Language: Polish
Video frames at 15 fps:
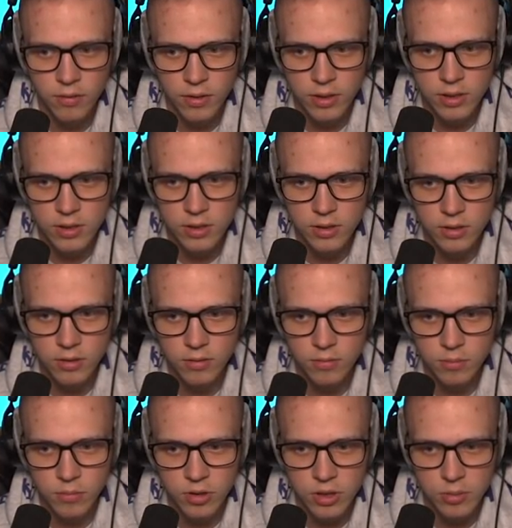Więc
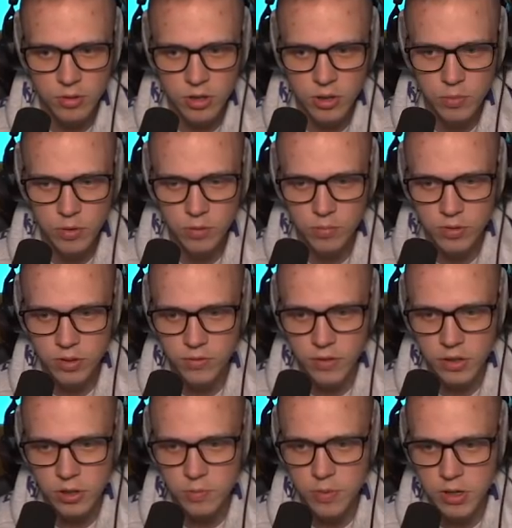Możemy szybko
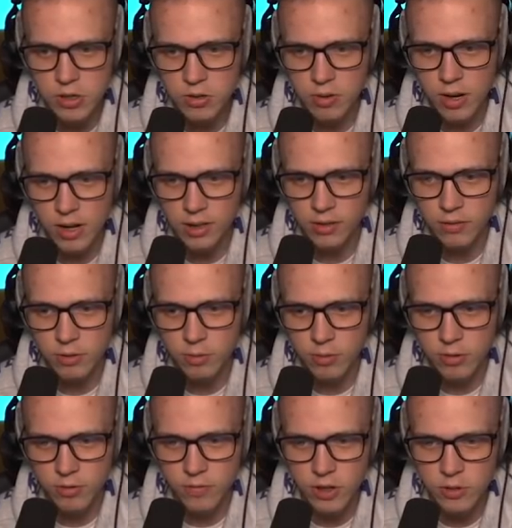zwiedzić pierwszą chatę, więc po
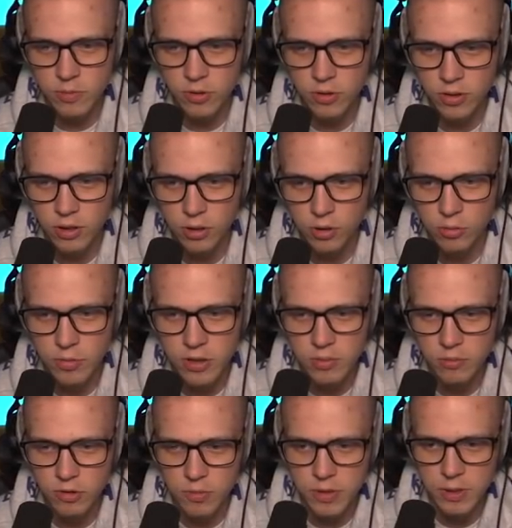prostu wejdźmy do niej i tu
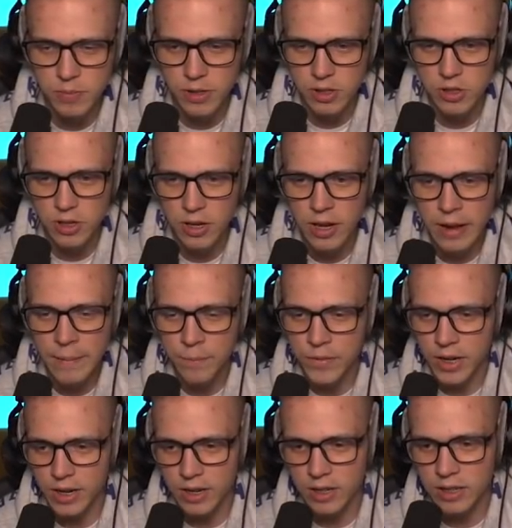będziemy już bezpieczni.
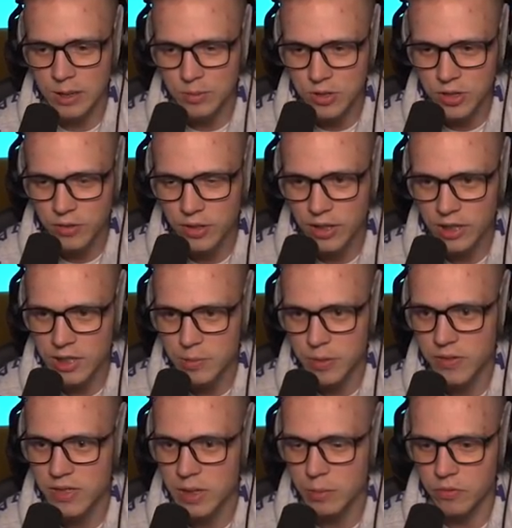Teraz klikam shifta i
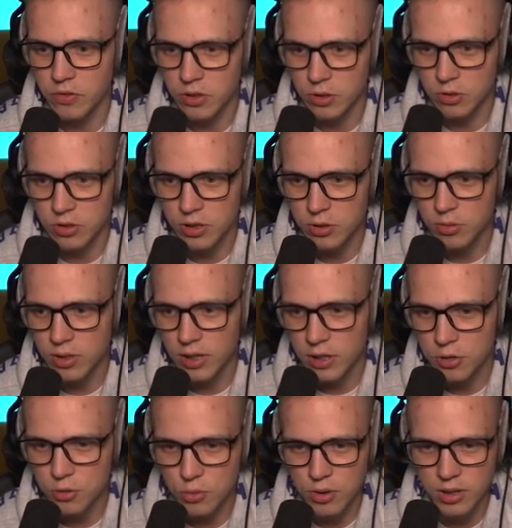sprawdzamy wszystko. Czy jest tutaj
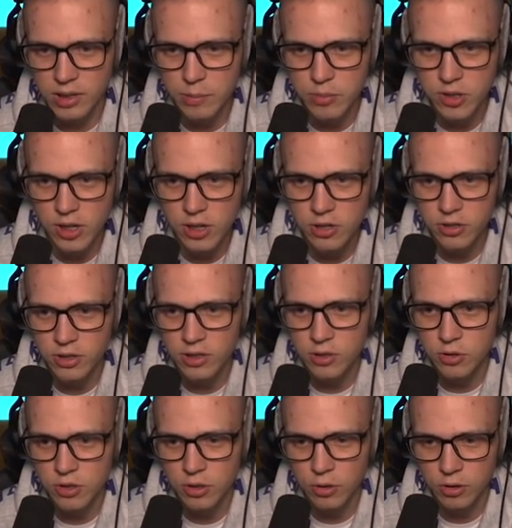jakieś ukryte przejście,
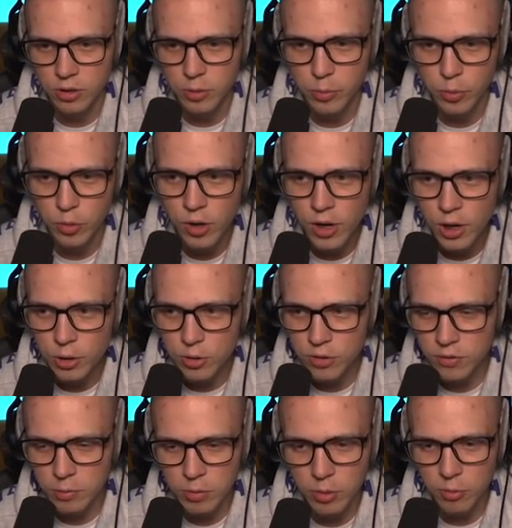coś tego typu? To już
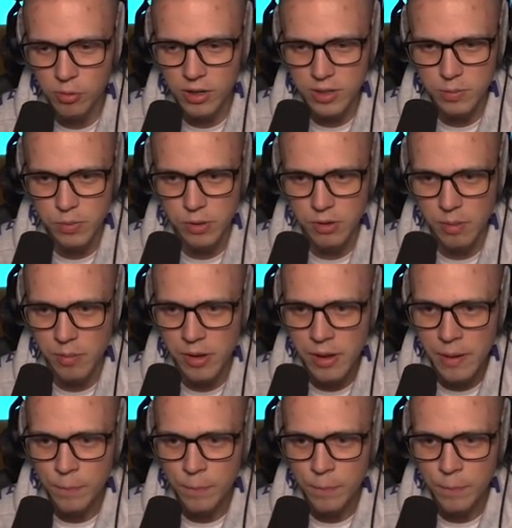w tym domku raz byłem.